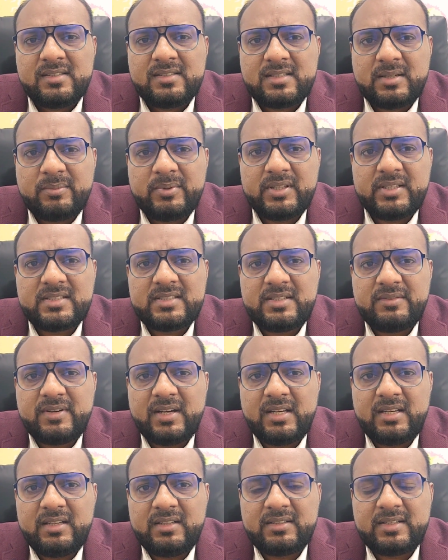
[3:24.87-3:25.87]
ज़बरदस्ती
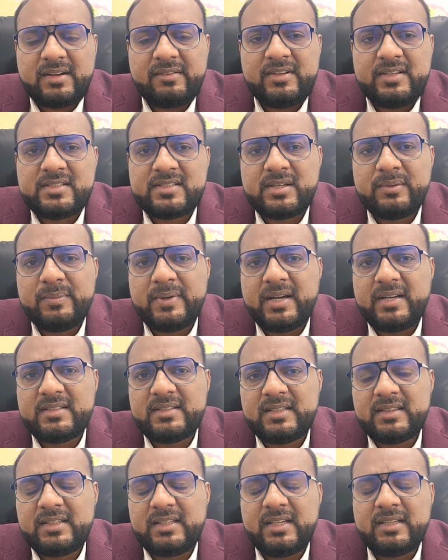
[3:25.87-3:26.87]
वाली ट्रैवल हिस्ट्री में आ
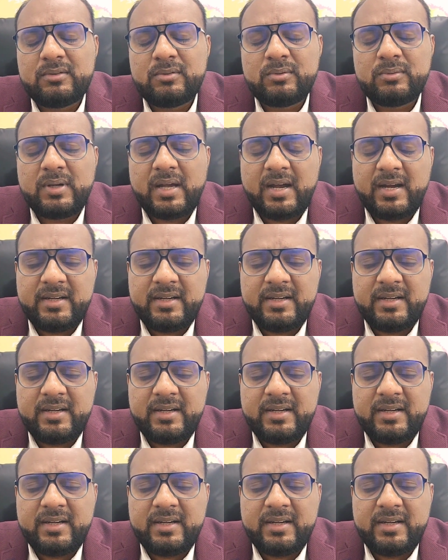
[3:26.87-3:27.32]
जाती है तो